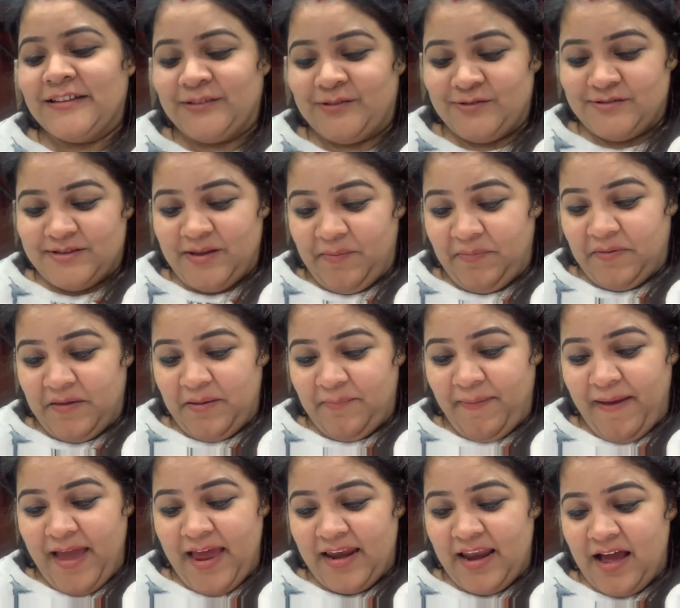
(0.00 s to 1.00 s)
तो सबसे
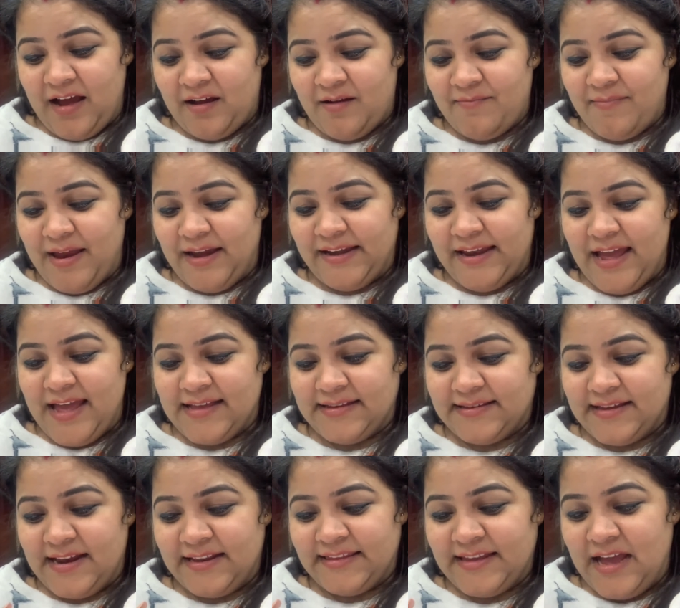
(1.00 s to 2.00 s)
पहला कमेंट है ऐसा